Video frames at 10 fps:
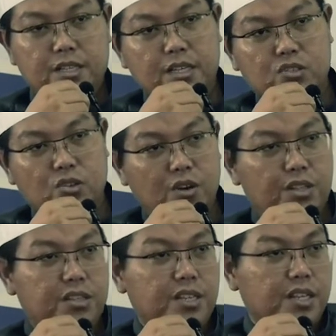Sehingga
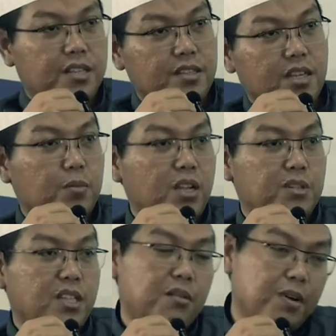salawat dijadikan zikir pagi
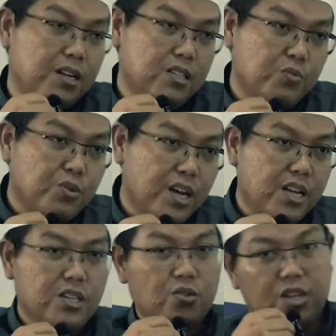petang, pagi 10
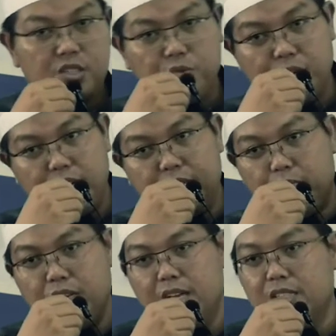kali, sore 10 kali.
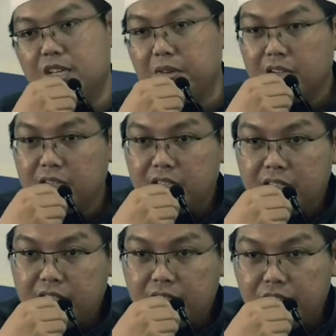Tapi ini hadisnya apa?
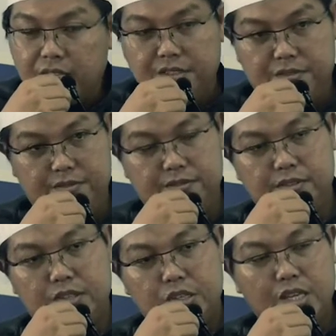Dhaif.
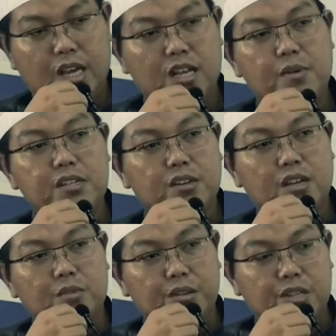Syekh Albani
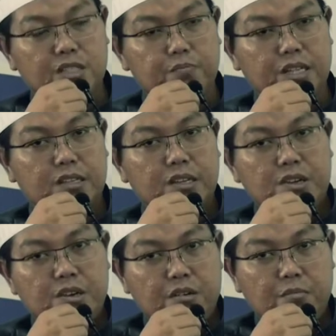rahimahullah sempat
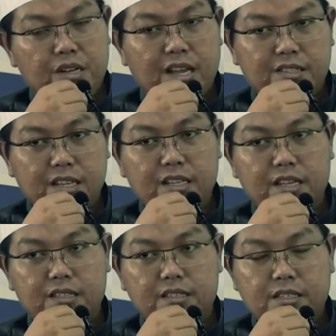
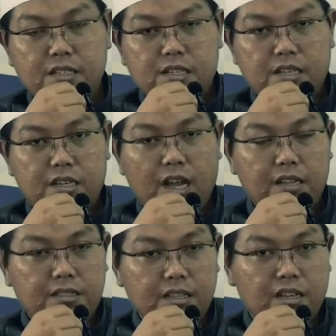menhasankan eh,
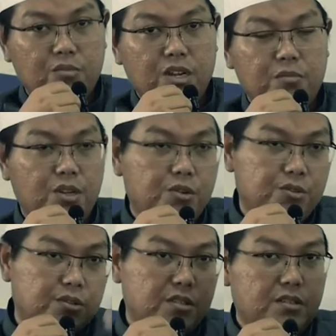hadis ini kemudian
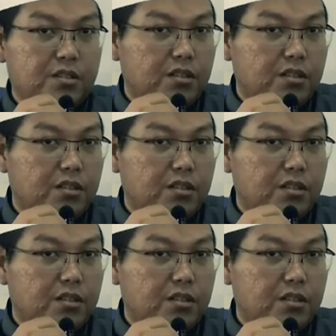beliau